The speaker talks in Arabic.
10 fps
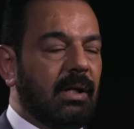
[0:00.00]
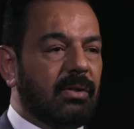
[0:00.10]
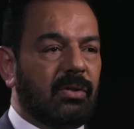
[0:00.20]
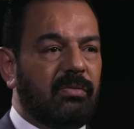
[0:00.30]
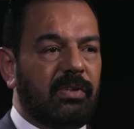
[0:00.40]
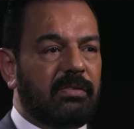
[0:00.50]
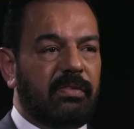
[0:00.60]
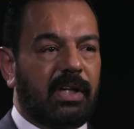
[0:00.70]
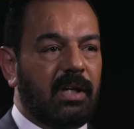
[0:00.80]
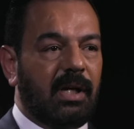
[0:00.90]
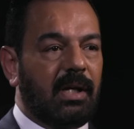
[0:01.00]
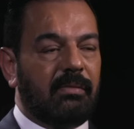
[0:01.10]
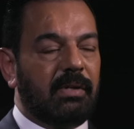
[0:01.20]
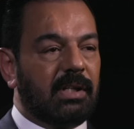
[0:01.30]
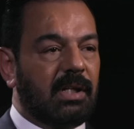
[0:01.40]
عندكم فت فكره
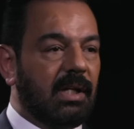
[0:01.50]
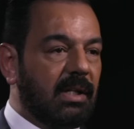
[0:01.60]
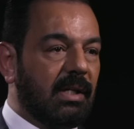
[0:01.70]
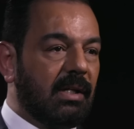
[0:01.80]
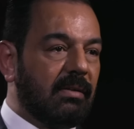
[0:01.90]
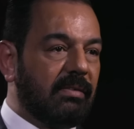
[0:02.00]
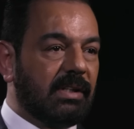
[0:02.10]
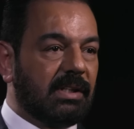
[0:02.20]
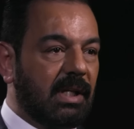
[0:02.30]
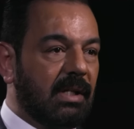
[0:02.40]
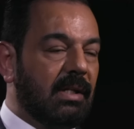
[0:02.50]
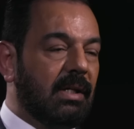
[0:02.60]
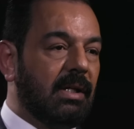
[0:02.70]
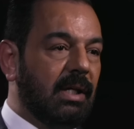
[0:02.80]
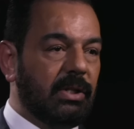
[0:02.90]
فت كذا فت
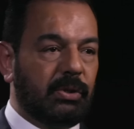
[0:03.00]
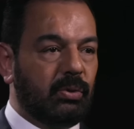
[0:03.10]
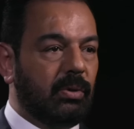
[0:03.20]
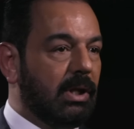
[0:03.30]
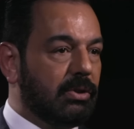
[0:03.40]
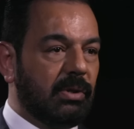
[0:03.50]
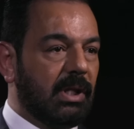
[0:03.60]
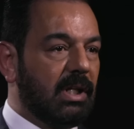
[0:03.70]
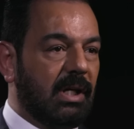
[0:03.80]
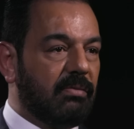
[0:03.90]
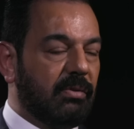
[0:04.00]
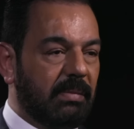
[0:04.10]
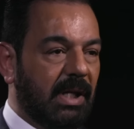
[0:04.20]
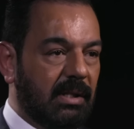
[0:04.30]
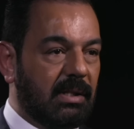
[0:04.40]
كذا احكوا احكوا لا تخافون
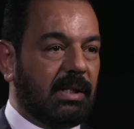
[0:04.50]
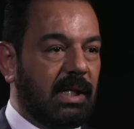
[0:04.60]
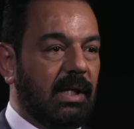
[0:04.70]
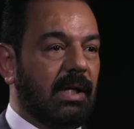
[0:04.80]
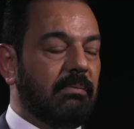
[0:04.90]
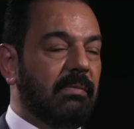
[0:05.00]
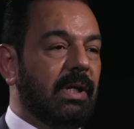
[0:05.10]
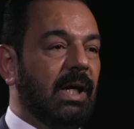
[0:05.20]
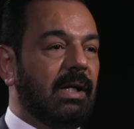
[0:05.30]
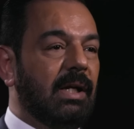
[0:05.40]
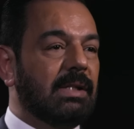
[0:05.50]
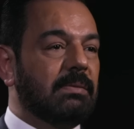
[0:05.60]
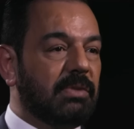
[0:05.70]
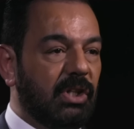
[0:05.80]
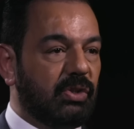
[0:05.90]
بعد كلام يعني لازم
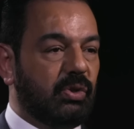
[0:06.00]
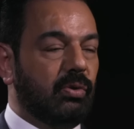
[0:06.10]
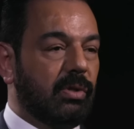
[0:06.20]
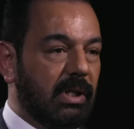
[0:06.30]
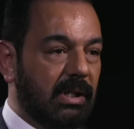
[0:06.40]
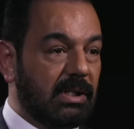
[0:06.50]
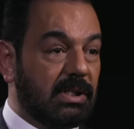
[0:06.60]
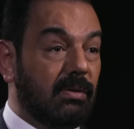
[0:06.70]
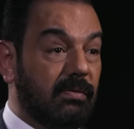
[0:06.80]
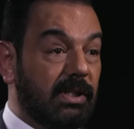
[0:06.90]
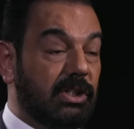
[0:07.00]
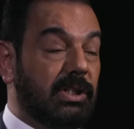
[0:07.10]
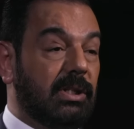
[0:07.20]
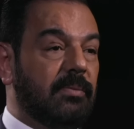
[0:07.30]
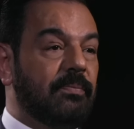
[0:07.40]
تحكوا نريد نسوي فد
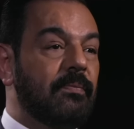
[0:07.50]
شيء